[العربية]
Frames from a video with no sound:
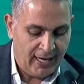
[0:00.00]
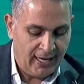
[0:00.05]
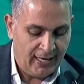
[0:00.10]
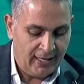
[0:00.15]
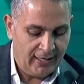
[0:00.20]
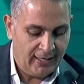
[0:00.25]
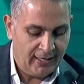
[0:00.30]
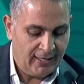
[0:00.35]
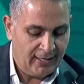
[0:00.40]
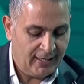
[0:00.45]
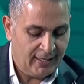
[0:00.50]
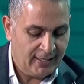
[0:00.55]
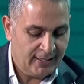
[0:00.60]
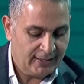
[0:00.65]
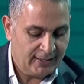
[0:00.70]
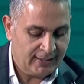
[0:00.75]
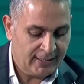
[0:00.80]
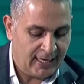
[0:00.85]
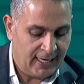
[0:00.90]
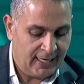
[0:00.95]
آه،
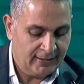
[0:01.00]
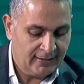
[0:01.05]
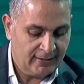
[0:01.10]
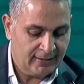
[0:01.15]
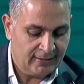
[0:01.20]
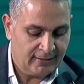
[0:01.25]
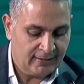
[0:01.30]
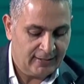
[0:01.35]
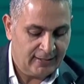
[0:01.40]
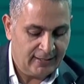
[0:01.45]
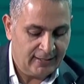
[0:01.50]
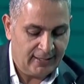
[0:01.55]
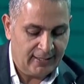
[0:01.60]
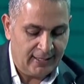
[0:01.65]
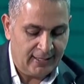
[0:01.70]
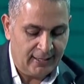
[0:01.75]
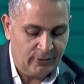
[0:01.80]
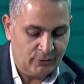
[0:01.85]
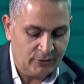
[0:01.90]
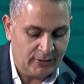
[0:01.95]
سعادة
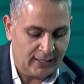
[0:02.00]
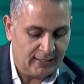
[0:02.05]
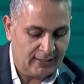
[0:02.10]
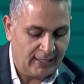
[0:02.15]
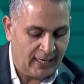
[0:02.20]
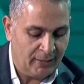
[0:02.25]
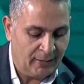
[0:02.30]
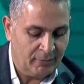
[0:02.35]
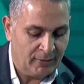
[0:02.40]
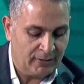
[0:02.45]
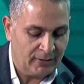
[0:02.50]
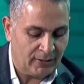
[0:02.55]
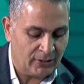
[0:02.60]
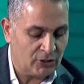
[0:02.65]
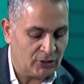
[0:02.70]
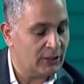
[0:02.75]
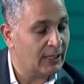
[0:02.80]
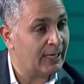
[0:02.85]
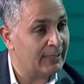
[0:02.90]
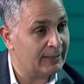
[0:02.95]
آه، الأستاذ أحمد
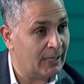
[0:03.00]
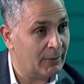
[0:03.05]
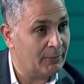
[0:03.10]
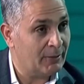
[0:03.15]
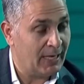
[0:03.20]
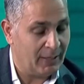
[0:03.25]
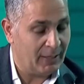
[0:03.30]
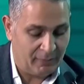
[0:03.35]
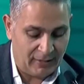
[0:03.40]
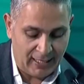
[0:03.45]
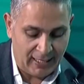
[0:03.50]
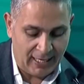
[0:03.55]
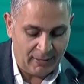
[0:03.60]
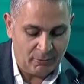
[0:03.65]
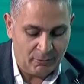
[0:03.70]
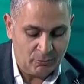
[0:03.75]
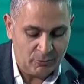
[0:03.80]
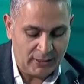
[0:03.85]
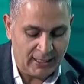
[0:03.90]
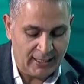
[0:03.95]
رشيد الخطابي الأمين
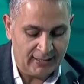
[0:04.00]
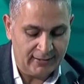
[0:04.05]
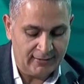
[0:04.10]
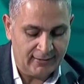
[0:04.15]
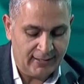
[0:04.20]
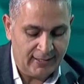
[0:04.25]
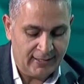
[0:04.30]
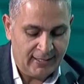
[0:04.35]
العام المساعد